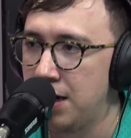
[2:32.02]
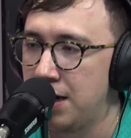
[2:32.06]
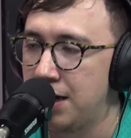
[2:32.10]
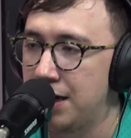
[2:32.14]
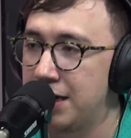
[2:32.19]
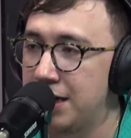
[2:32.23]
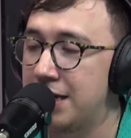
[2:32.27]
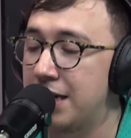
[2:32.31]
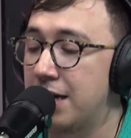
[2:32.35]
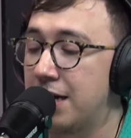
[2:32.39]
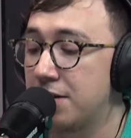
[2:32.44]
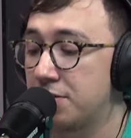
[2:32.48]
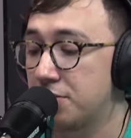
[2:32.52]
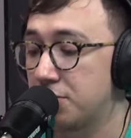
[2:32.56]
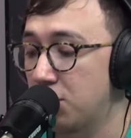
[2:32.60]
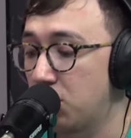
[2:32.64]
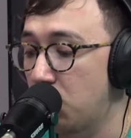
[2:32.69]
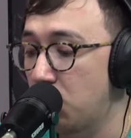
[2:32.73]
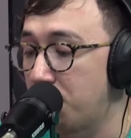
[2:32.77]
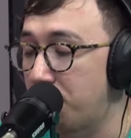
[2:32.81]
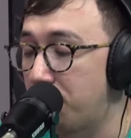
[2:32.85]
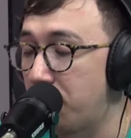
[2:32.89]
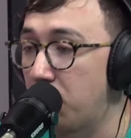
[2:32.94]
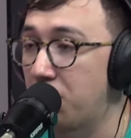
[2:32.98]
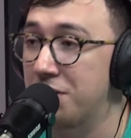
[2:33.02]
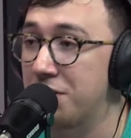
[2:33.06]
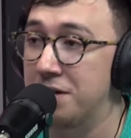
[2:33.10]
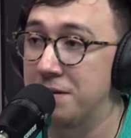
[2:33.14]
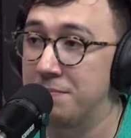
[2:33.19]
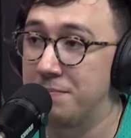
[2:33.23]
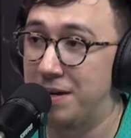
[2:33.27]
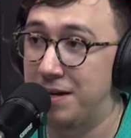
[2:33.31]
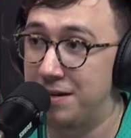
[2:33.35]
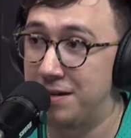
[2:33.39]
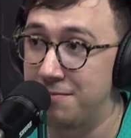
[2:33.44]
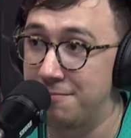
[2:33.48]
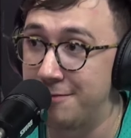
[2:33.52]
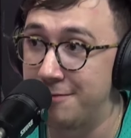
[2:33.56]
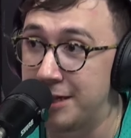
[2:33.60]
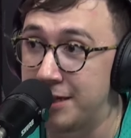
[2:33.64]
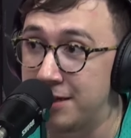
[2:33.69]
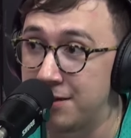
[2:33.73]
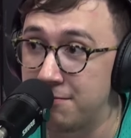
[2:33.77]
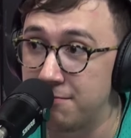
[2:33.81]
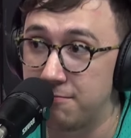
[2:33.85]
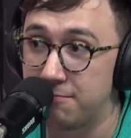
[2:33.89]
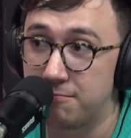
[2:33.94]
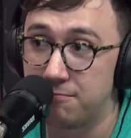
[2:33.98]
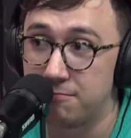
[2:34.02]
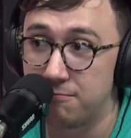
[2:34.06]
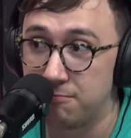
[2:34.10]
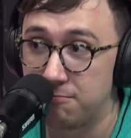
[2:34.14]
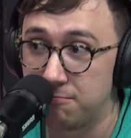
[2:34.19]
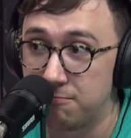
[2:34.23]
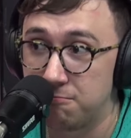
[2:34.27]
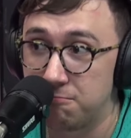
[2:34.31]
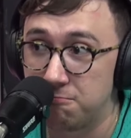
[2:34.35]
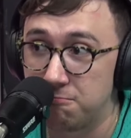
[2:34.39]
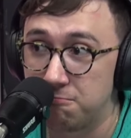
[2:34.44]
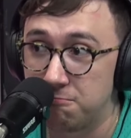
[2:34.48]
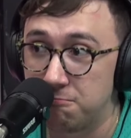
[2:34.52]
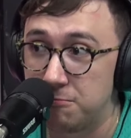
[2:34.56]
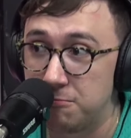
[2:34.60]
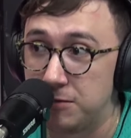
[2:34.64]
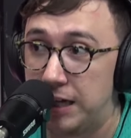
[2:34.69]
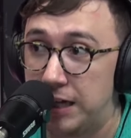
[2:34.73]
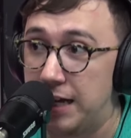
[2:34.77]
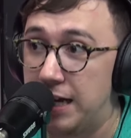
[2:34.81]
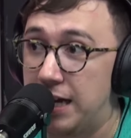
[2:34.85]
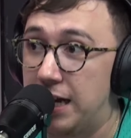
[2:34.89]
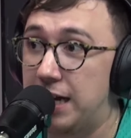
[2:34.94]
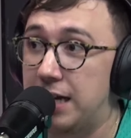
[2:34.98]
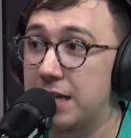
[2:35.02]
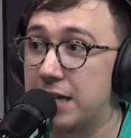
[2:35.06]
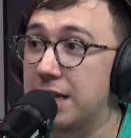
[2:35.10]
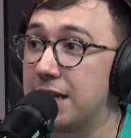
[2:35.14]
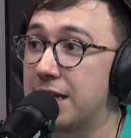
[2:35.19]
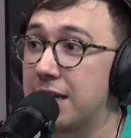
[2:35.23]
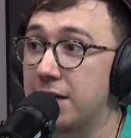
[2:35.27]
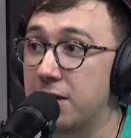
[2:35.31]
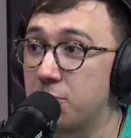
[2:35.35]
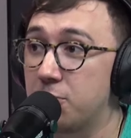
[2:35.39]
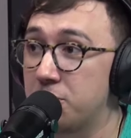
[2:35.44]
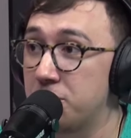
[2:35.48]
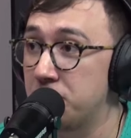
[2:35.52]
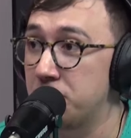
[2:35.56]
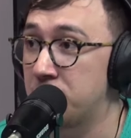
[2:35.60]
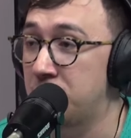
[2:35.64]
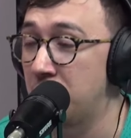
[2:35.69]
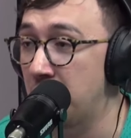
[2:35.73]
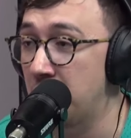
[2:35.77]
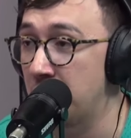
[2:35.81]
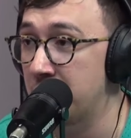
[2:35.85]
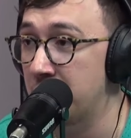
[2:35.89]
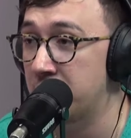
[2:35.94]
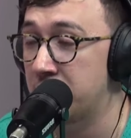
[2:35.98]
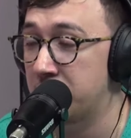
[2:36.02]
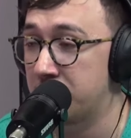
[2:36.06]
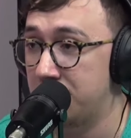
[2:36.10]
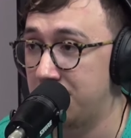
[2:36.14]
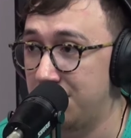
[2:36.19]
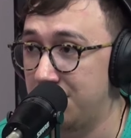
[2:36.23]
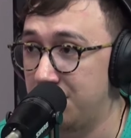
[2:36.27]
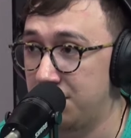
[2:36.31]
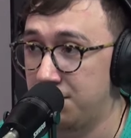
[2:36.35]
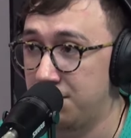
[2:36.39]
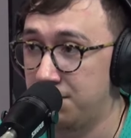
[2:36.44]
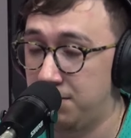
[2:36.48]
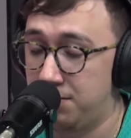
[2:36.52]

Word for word: Y eso lo pone para mí en discusiones